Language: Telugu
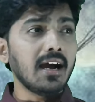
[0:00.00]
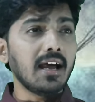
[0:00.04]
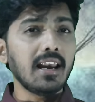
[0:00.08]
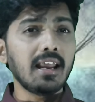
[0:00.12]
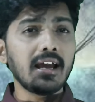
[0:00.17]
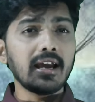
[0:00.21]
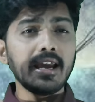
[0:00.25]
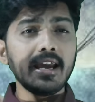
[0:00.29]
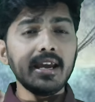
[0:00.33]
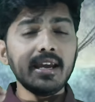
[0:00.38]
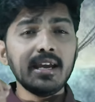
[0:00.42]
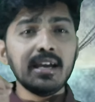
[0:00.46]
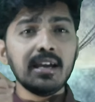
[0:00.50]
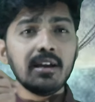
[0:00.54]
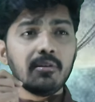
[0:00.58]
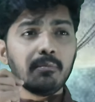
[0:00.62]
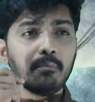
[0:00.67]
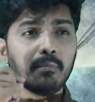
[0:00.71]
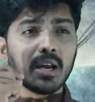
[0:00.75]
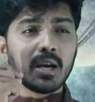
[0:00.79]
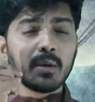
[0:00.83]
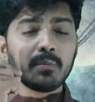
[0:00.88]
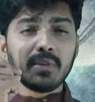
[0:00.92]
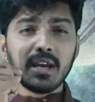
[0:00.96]
అలాగే
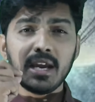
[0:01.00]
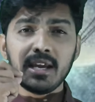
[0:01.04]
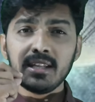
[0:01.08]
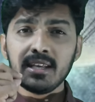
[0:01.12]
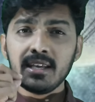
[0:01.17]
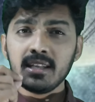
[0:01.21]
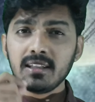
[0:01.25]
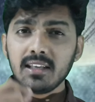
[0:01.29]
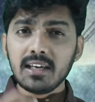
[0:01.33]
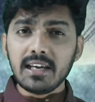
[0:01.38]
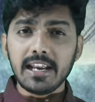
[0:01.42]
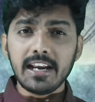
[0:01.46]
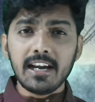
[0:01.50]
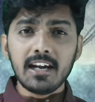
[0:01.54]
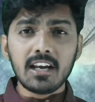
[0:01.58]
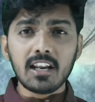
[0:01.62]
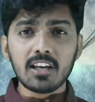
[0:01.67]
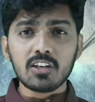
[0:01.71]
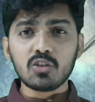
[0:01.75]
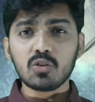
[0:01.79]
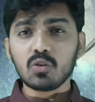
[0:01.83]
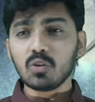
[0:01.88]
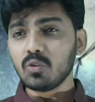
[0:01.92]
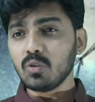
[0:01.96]
మనం ఏదైతే
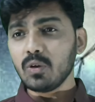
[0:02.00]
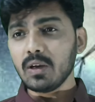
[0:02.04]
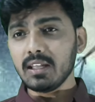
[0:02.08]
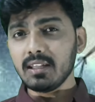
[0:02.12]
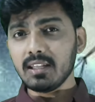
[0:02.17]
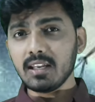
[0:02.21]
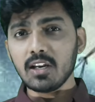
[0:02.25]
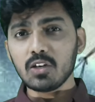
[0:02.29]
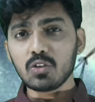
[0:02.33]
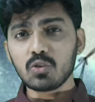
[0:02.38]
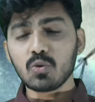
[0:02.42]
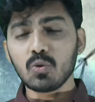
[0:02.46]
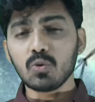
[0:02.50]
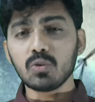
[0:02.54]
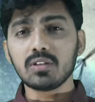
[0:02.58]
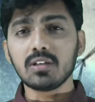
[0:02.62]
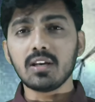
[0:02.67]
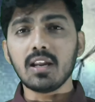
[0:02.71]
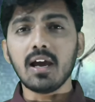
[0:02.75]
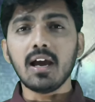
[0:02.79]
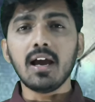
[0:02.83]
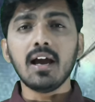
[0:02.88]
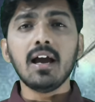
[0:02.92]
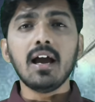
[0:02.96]
ఇంట్రెస్ట్తో ఏదైనా
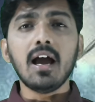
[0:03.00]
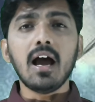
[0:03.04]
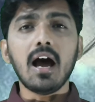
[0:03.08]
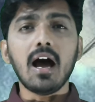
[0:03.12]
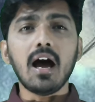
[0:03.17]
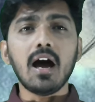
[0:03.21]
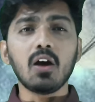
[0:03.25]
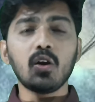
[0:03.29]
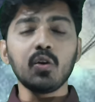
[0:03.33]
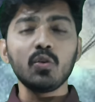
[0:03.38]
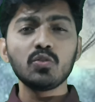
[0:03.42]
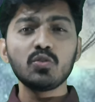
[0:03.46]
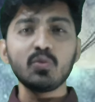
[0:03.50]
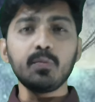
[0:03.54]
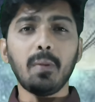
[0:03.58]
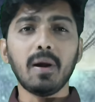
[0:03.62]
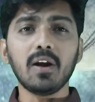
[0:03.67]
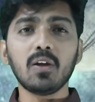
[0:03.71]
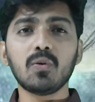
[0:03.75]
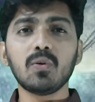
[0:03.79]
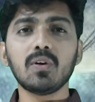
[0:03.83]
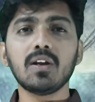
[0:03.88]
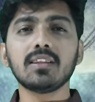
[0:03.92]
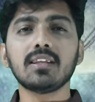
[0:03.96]
చూసినా ఆ రోజు
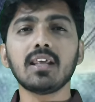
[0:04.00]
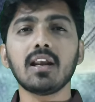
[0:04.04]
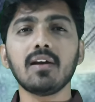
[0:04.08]
పడుకున్న